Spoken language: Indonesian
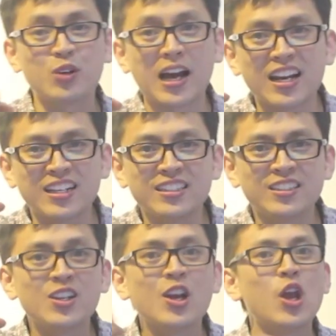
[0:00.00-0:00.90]
bukan?
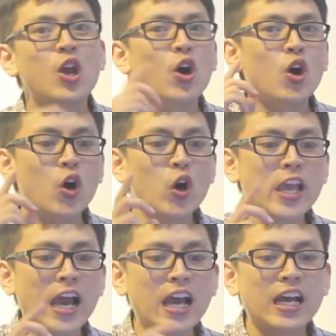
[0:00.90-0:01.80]
Oh
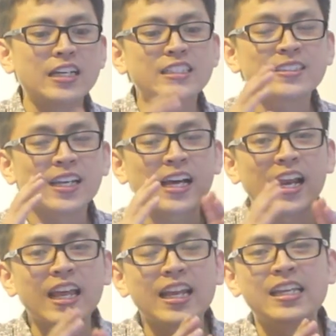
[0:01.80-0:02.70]
ya, desain
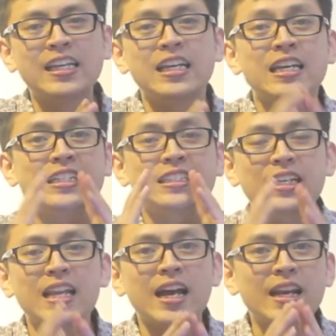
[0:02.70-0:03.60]
kali ini
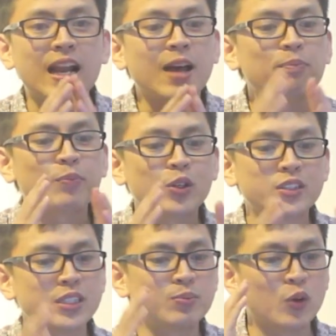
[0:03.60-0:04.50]
sedang dalam
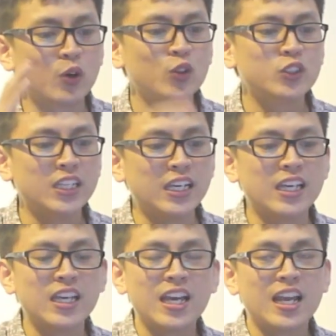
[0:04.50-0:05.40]
proses produksi.
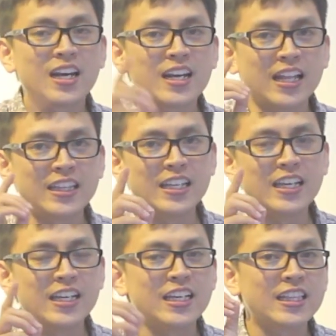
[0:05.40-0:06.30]

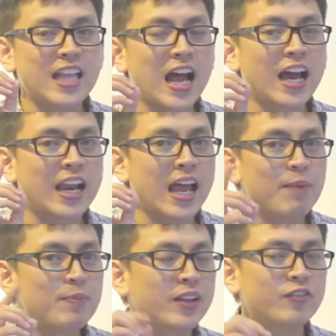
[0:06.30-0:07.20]
Nanti kita akan
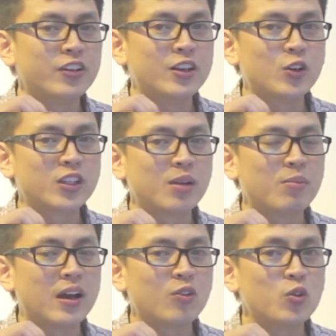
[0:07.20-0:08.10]
update video
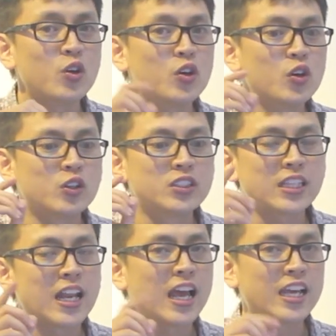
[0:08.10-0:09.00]
terbaru
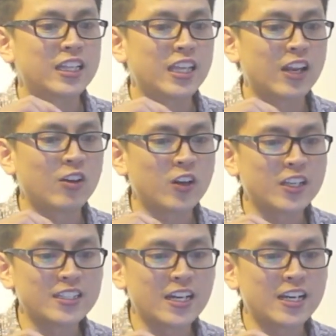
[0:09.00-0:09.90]
setelah
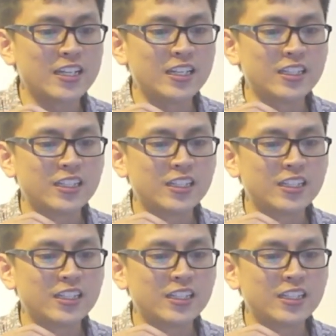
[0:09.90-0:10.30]
interiornya jadi.